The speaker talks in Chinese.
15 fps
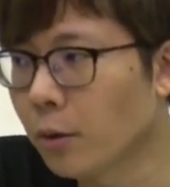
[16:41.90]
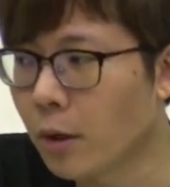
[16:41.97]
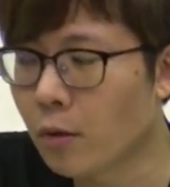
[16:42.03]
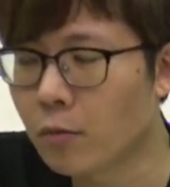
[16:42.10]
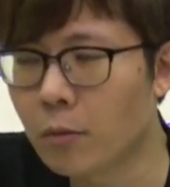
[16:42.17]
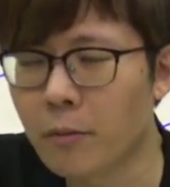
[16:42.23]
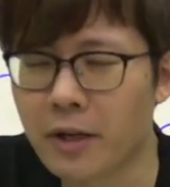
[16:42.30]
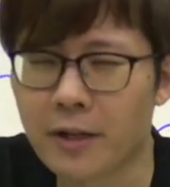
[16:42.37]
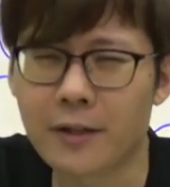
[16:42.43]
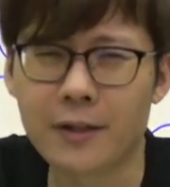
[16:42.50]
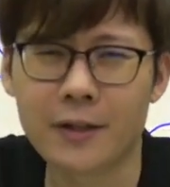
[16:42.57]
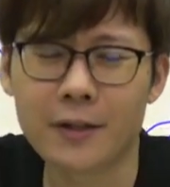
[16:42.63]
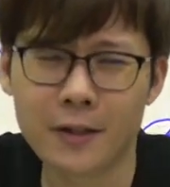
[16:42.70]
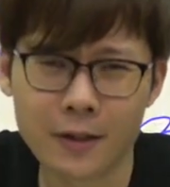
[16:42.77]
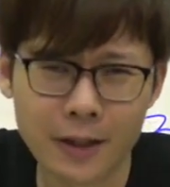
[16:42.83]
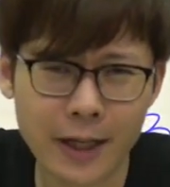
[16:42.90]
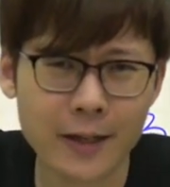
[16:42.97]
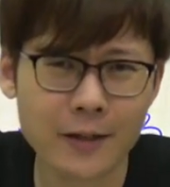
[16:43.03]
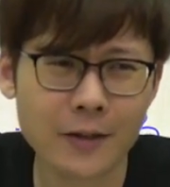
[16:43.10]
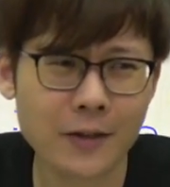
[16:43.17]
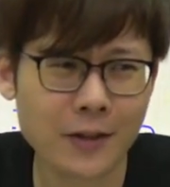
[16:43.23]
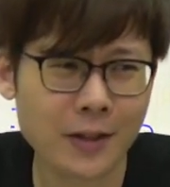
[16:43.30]
对不对？我们每天骑车、
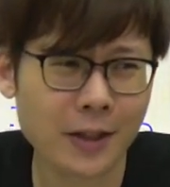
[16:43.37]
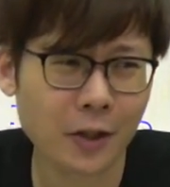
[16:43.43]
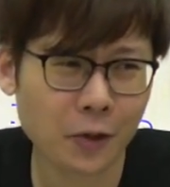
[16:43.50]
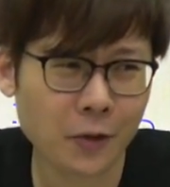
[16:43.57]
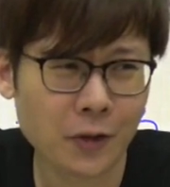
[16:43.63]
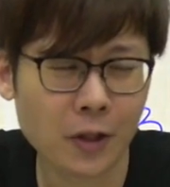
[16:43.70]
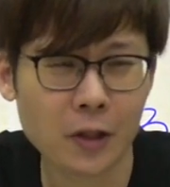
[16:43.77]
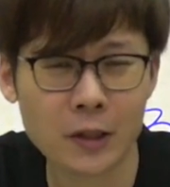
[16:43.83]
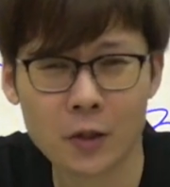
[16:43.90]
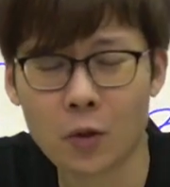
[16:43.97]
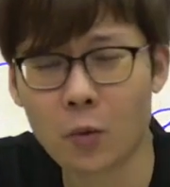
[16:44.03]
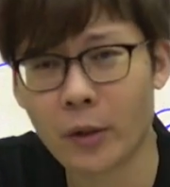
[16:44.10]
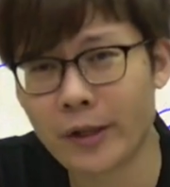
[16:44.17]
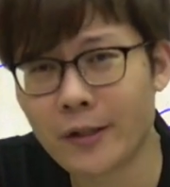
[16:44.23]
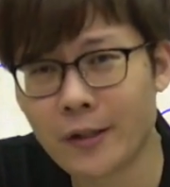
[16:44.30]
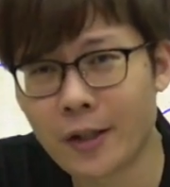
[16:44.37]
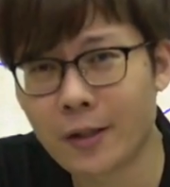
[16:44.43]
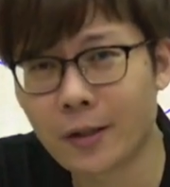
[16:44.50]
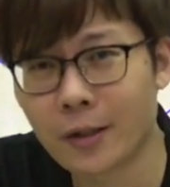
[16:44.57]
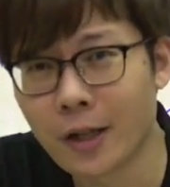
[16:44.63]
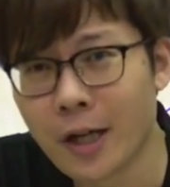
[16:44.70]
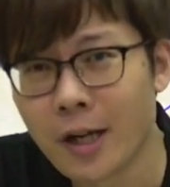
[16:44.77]
开车，其实也都知道是有危
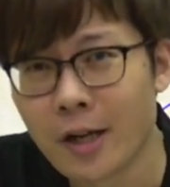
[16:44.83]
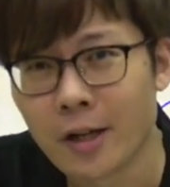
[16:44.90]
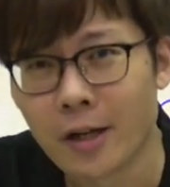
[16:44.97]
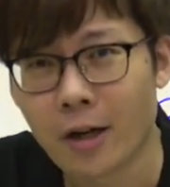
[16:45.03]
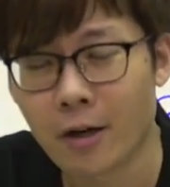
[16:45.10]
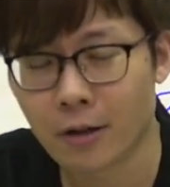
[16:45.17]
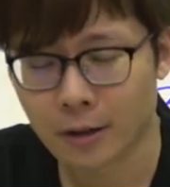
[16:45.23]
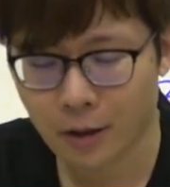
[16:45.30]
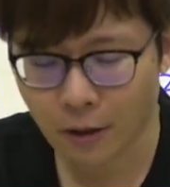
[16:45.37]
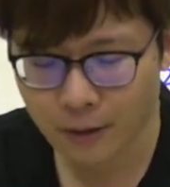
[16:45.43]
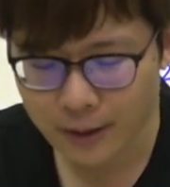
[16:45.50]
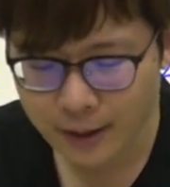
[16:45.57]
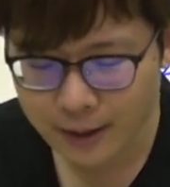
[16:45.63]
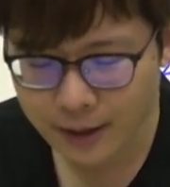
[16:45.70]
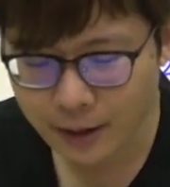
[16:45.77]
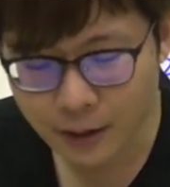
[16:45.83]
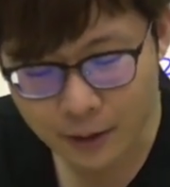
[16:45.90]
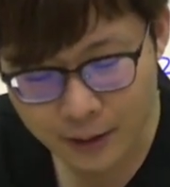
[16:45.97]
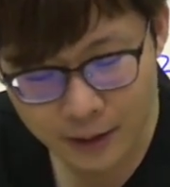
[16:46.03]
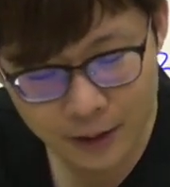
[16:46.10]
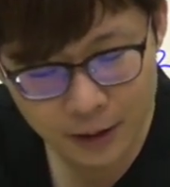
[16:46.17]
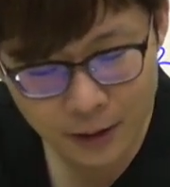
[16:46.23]
险的，啊，然后在这
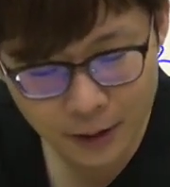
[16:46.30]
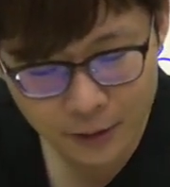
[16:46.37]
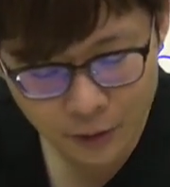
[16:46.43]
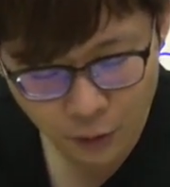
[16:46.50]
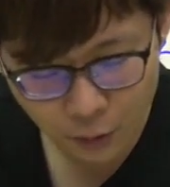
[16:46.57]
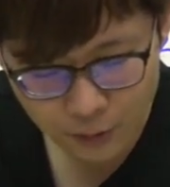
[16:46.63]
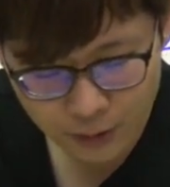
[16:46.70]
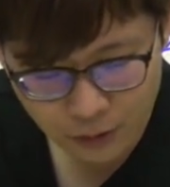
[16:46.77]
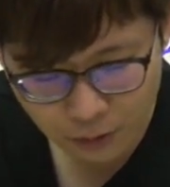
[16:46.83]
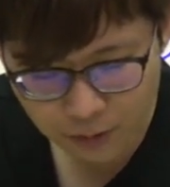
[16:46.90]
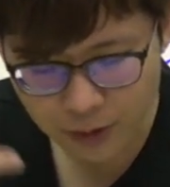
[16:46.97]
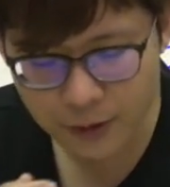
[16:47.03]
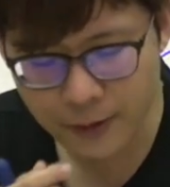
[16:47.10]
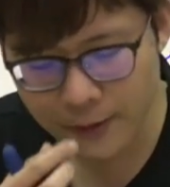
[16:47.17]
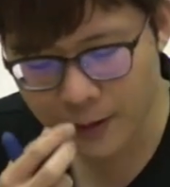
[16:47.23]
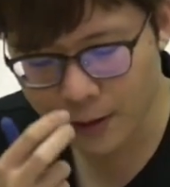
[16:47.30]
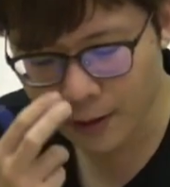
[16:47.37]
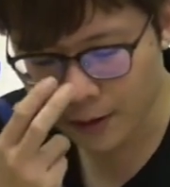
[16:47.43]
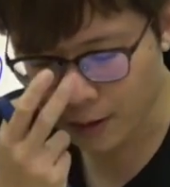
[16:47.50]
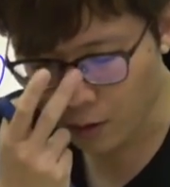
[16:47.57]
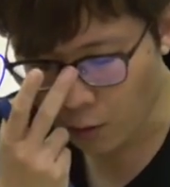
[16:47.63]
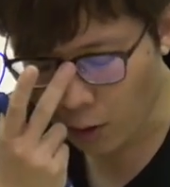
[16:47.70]
个知认有这种认知
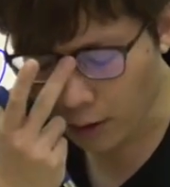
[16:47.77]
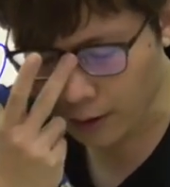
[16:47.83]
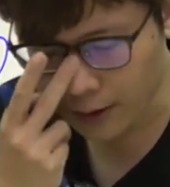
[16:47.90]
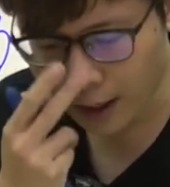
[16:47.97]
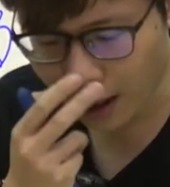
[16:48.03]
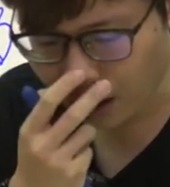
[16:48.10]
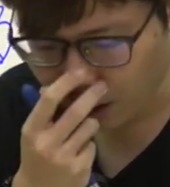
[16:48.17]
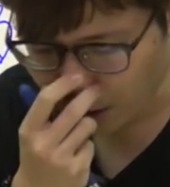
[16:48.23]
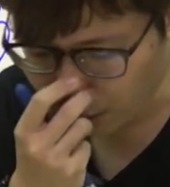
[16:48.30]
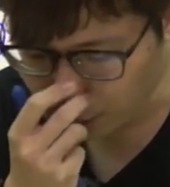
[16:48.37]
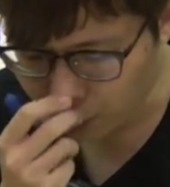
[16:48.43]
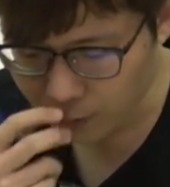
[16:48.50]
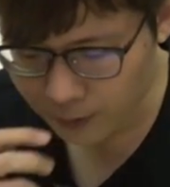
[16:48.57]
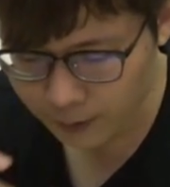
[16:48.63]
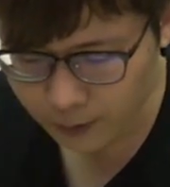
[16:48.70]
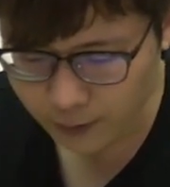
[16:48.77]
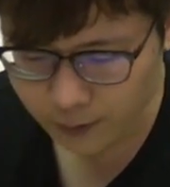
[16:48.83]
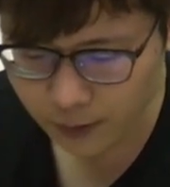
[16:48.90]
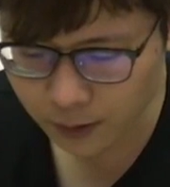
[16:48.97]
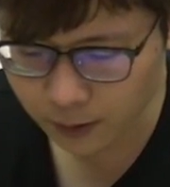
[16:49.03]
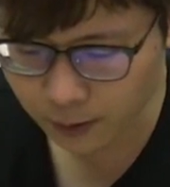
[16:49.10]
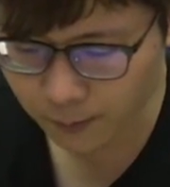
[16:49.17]
的情况下，好去
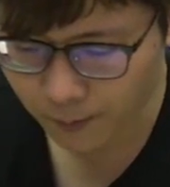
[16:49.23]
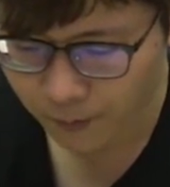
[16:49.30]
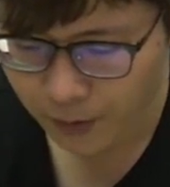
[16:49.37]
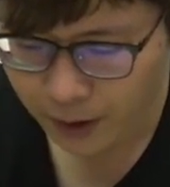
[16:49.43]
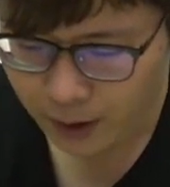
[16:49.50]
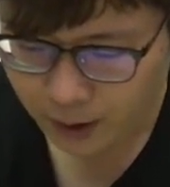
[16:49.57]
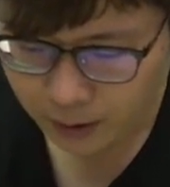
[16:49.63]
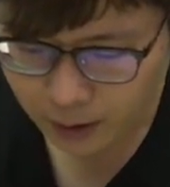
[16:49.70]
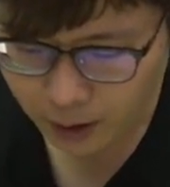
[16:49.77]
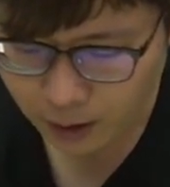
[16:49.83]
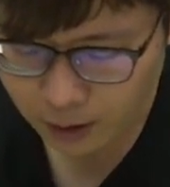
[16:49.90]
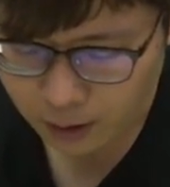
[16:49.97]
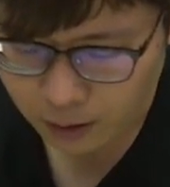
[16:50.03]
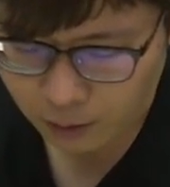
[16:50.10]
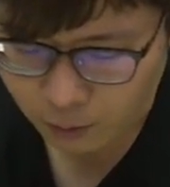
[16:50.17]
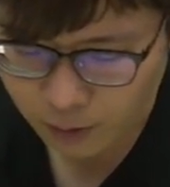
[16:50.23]
骑车的。那，